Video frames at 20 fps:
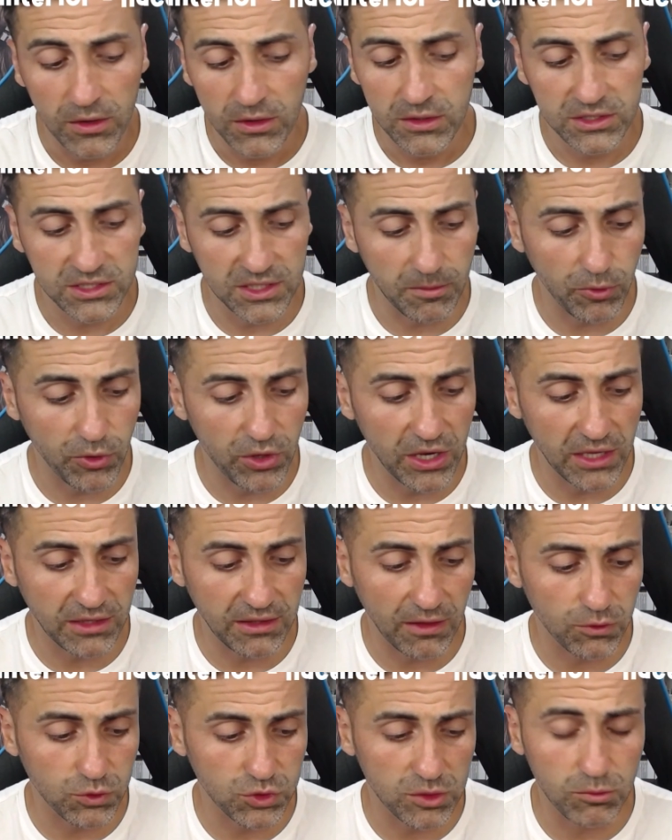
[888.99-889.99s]
se puede ir
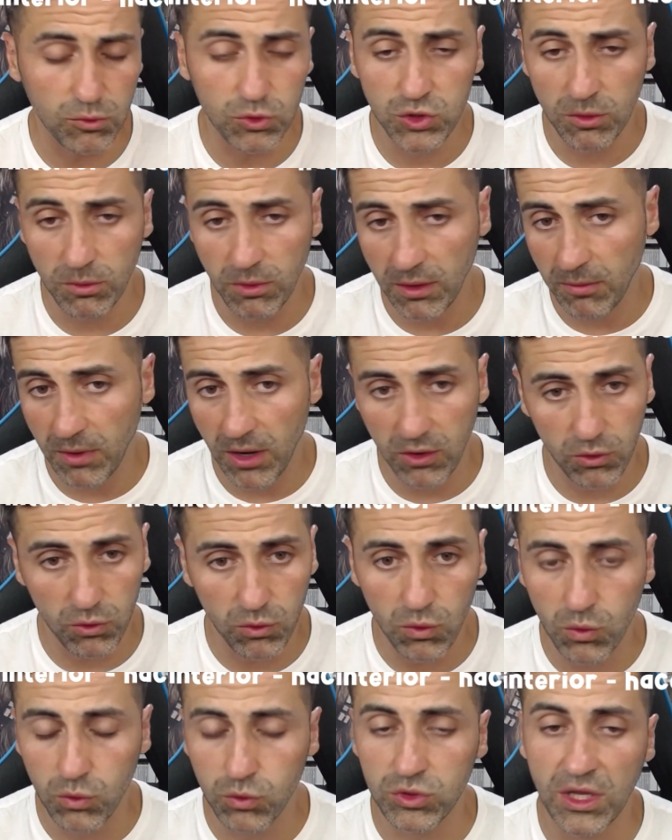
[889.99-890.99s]
quitando sin mucho problema con
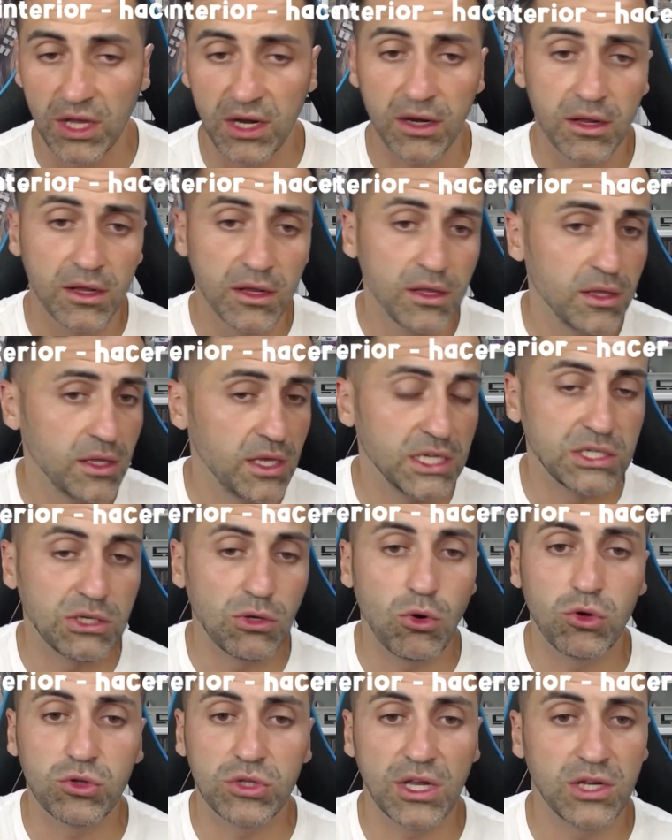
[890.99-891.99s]
un cúter y si
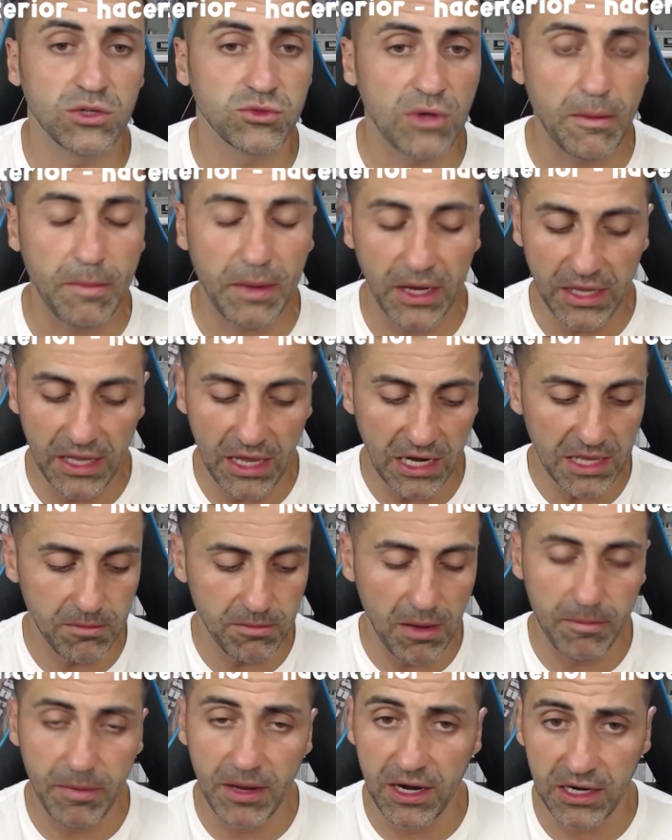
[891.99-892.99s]
luego tenéis una pequeña
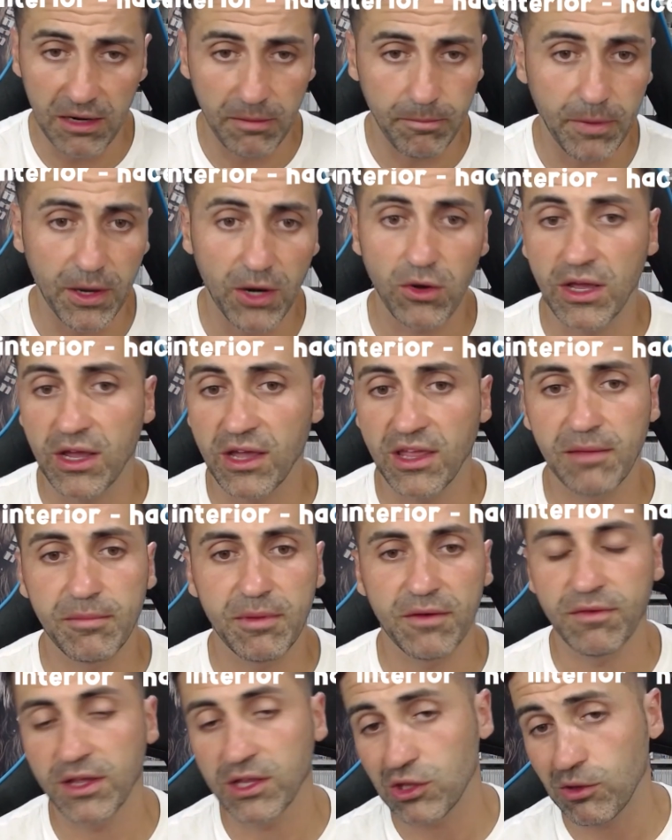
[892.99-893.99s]
lima para rasparlo y quede
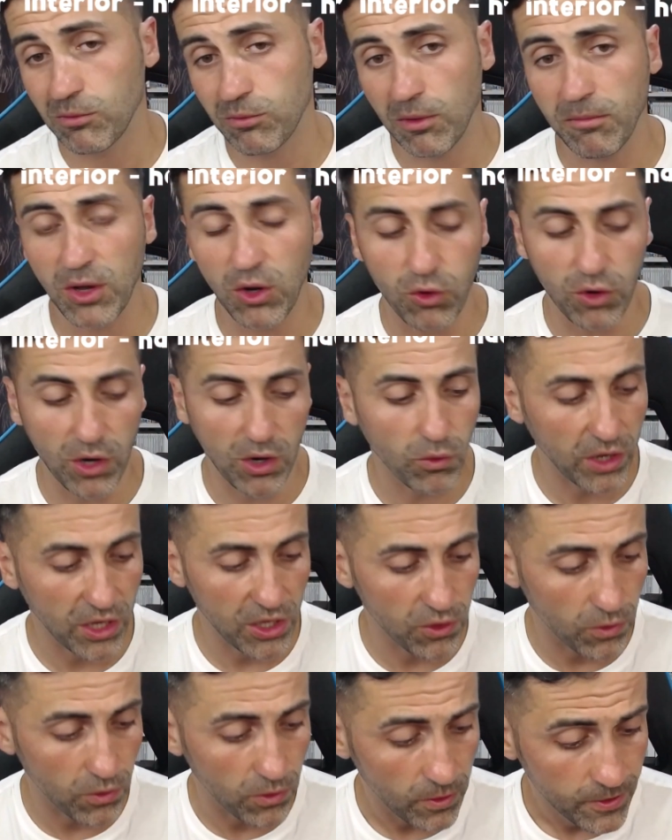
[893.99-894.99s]
perfecto, pues mejor aún que
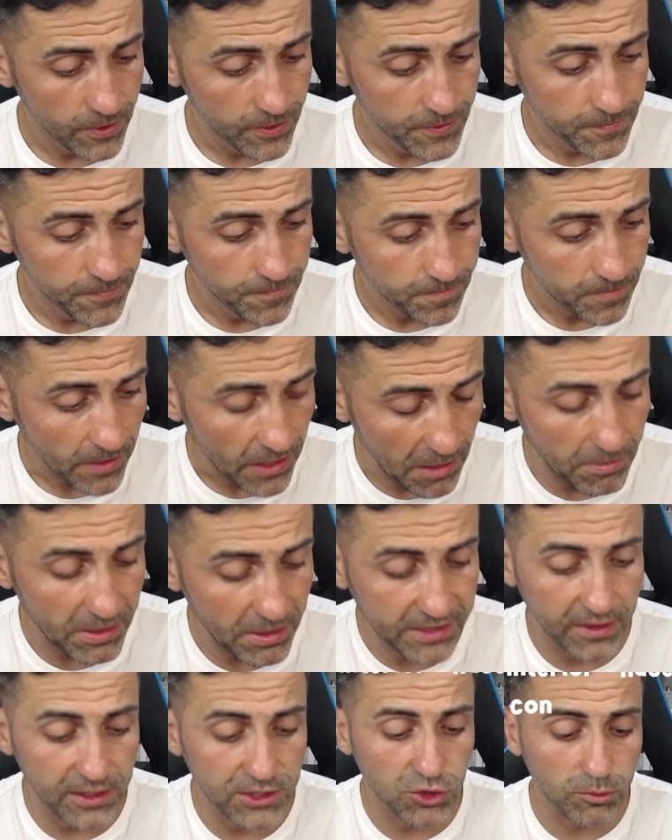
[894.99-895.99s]
yo.
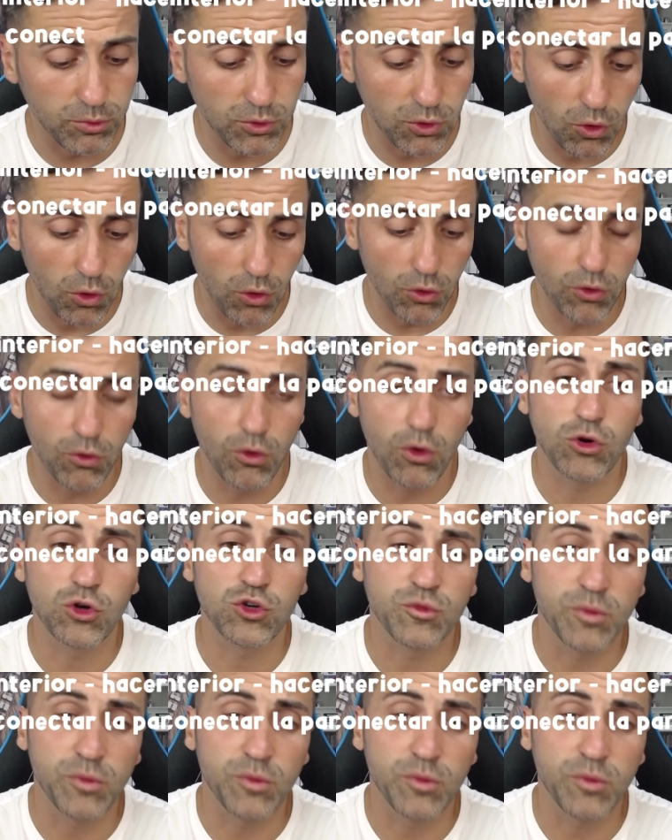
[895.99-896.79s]
Aparte de eso, pues luego, luego nos